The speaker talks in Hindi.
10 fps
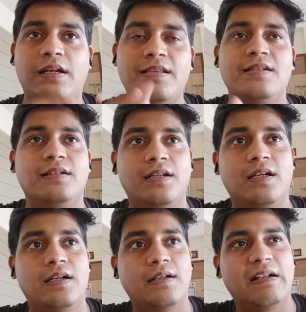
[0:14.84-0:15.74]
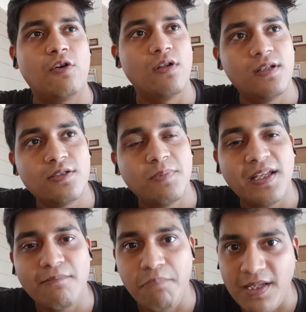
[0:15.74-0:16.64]
कंसिडर अ कॉलेज
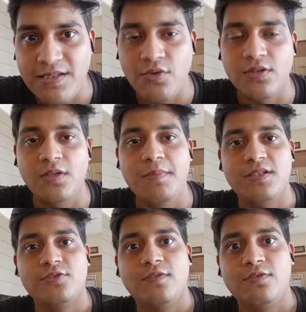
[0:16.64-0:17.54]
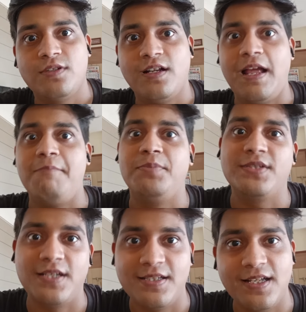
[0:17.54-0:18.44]
बींग बेस्ट ऑन द बेसिस ऑफ उसका
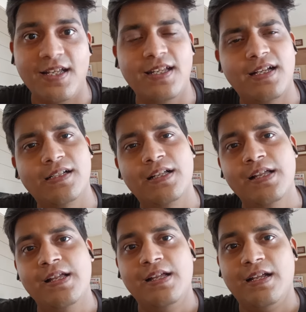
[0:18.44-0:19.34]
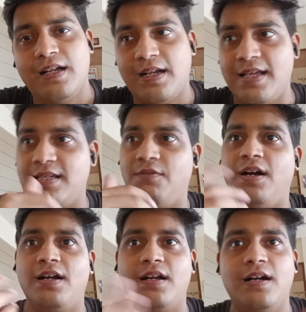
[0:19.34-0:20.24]
कैंपस कैसा है या कैसे
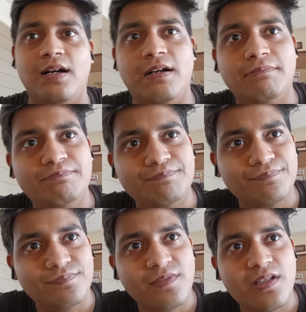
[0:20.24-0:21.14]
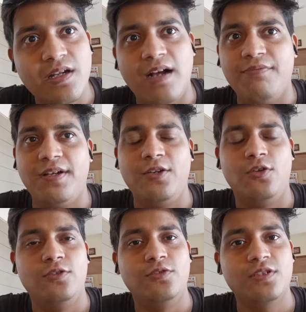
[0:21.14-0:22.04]
वहाँ का स्टाफ एंड
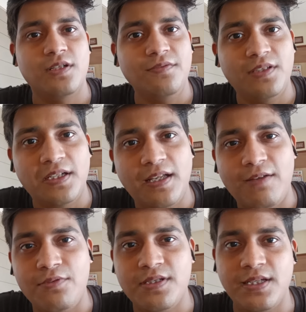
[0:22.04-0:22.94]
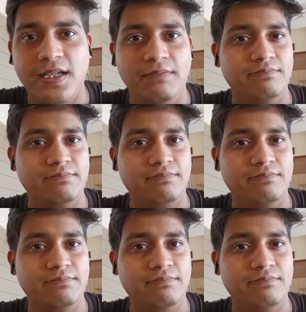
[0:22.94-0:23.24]
ऑल दो स्टाफ देन आई वुड से